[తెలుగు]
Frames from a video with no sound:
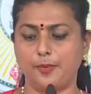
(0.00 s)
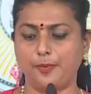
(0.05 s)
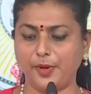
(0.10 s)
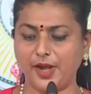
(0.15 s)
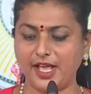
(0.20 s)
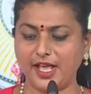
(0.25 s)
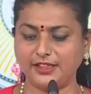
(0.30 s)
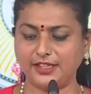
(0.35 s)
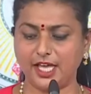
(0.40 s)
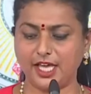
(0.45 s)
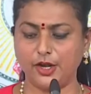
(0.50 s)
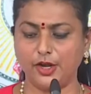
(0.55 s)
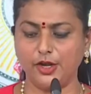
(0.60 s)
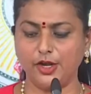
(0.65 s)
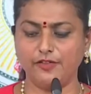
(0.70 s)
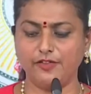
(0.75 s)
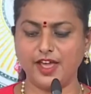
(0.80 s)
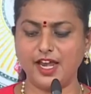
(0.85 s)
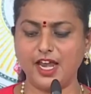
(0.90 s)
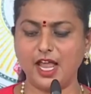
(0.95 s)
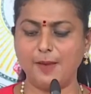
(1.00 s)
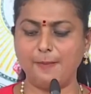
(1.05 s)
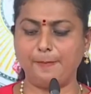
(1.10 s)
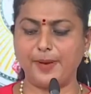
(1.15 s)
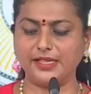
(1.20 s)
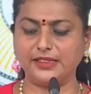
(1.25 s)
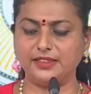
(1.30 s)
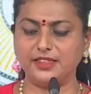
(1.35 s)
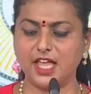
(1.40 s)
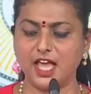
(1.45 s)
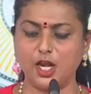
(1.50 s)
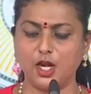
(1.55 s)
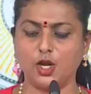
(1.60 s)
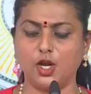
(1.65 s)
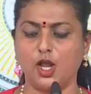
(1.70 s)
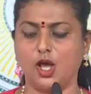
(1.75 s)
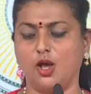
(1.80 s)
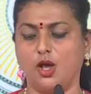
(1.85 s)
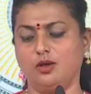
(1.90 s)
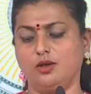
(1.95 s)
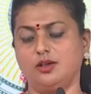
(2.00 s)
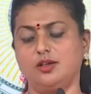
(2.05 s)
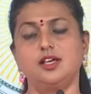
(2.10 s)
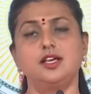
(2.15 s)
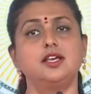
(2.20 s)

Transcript: ఎప్పుడైతే రెండు వేల పద్నాలుగులో